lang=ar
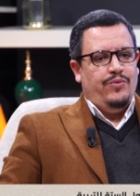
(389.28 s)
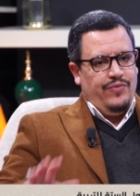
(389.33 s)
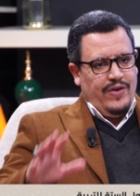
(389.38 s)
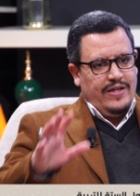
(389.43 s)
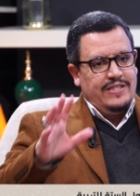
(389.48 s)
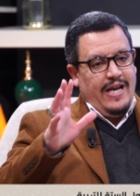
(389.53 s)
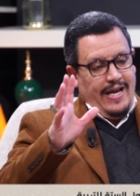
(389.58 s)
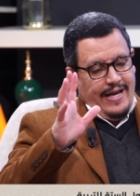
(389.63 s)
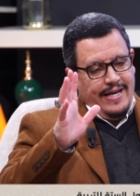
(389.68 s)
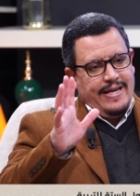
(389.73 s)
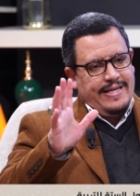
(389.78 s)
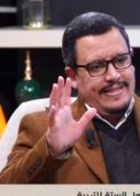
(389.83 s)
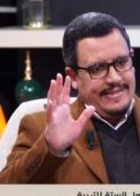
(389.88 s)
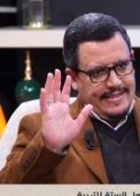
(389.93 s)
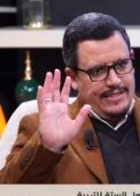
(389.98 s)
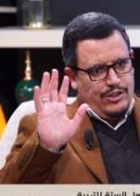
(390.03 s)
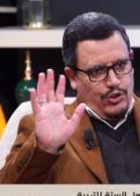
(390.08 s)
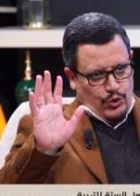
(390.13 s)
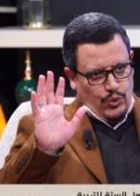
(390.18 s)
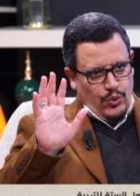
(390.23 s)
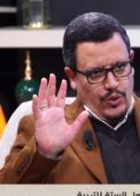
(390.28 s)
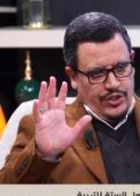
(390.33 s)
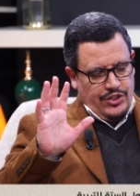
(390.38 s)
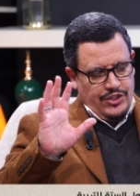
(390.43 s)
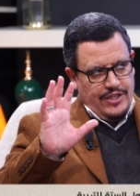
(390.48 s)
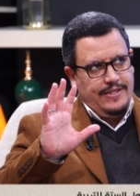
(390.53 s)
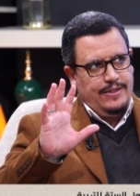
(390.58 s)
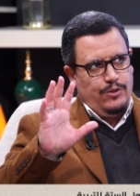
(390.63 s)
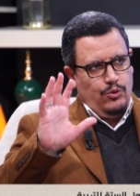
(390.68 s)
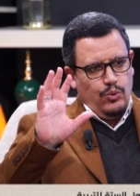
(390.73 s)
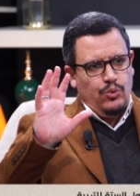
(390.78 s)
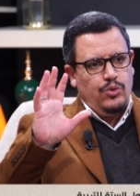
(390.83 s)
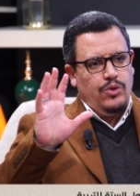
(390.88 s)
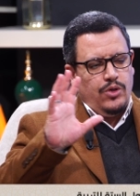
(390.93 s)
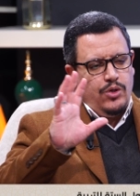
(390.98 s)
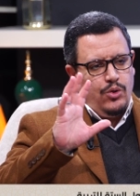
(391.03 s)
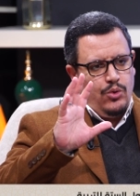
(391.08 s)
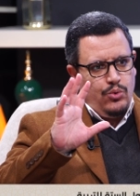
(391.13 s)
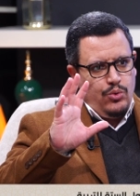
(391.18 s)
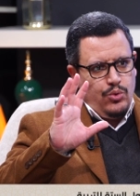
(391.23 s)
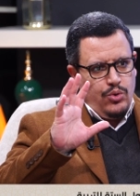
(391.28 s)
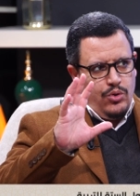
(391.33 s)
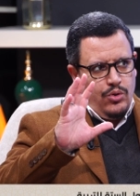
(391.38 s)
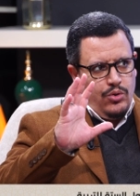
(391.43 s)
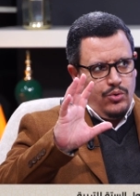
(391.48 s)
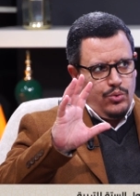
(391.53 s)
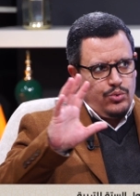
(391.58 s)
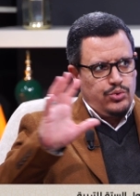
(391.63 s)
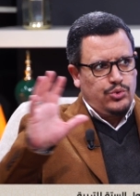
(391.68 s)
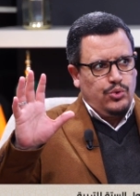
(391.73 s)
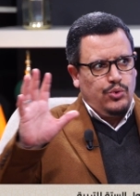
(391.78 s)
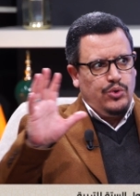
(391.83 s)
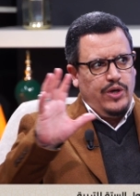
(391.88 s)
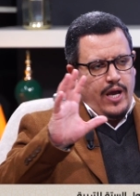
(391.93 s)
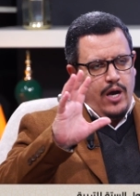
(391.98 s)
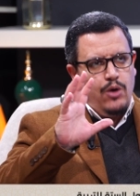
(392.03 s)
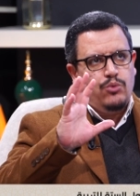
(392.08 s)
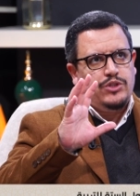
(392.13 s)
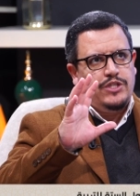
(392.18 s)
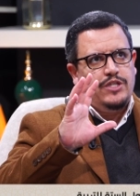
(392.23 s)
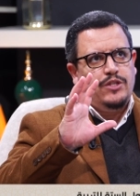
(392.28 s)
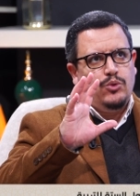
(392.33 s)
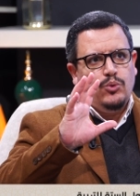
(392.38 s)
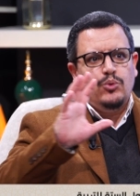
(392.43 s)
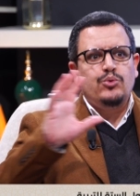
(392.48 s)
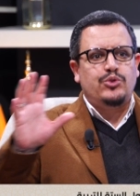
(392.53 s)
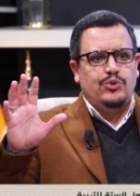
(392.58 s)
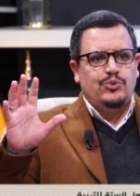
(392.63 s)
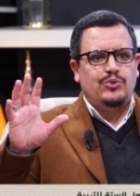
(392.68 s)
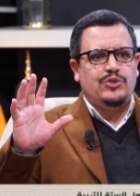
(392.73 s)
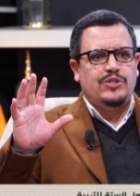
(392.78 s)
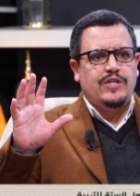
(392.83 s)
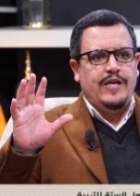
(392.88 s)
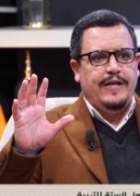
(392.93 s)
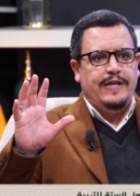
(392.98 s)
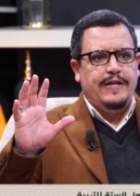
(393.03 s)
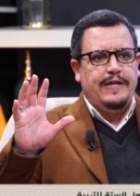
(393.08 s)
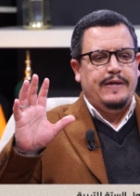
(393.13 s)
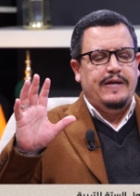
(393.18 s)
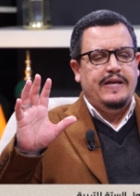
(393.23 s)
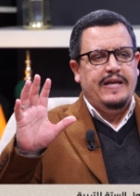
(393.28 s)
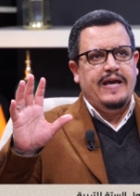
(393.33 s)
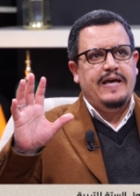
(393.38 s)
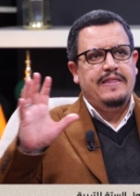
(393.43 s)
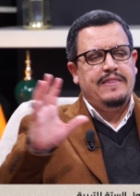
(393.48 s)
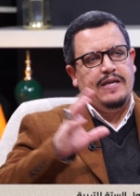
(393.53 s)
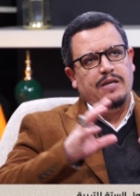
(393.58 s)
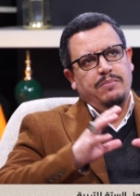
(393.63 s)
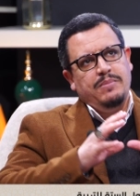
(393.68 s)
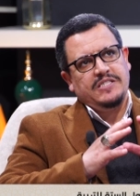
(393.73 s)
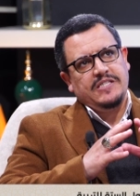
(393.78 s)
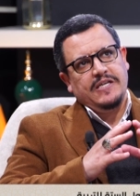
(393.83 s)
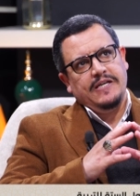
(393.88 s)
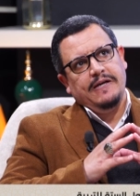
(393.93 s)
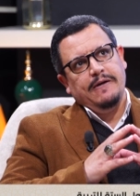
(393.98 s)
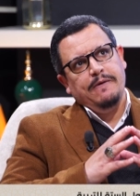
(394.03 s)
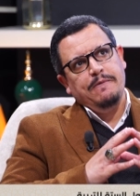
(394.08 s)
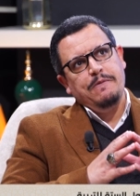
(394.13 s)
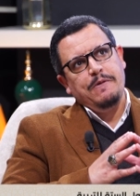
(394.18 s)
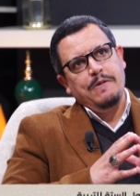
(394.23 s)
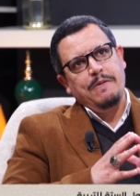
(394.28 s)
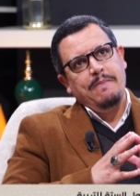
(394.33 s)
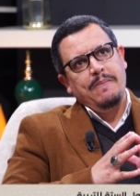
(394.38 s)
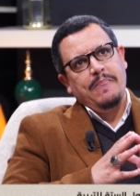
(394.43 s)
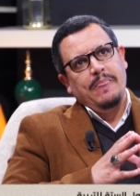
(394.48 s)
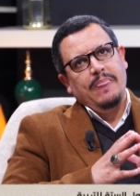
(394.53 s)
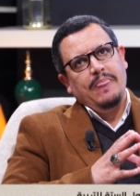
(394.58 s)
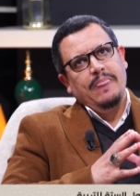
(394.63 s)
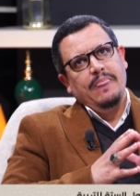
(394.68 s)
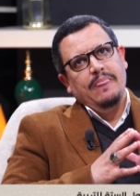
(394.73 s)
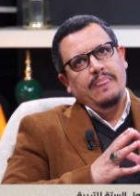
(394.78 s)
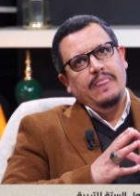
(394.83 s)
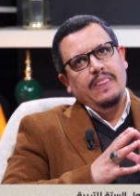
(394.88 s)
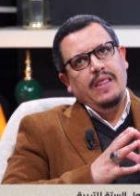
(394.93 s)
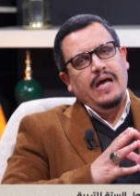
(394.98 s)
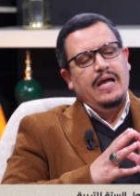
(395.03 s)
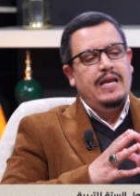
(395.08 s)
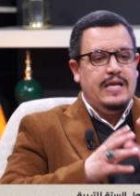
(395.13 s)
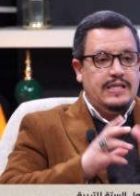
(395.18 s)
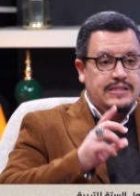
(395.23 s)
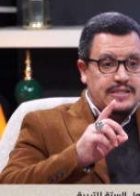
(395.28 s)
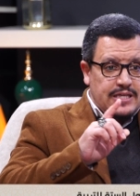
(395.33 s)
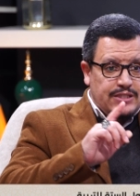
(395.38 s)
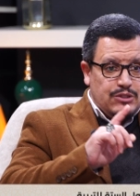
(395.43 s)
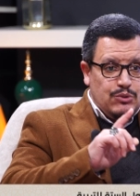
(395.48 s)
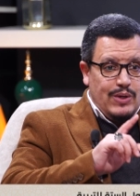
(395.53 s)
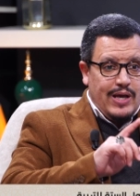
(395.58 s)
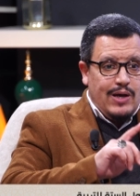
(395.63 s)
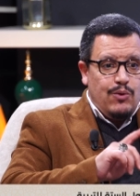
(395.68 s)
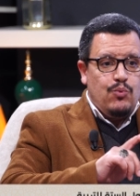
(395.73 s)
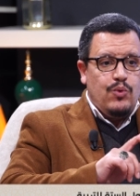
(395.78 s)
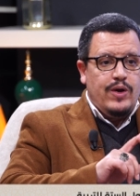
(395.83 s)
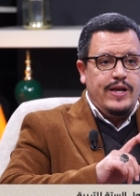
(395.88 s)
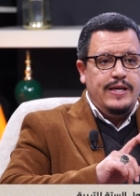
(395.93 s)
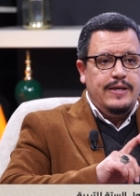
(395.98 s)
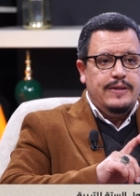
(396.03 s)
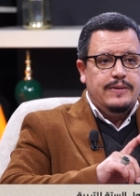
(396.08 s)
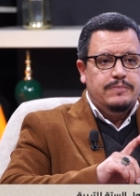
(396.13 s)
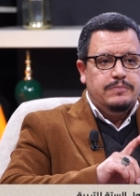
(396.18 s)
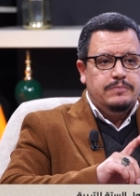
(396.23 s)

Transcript: فجعلنا ست, ست أصول أو ست أسس يعني لهذه المسألة نعم الأساس الأول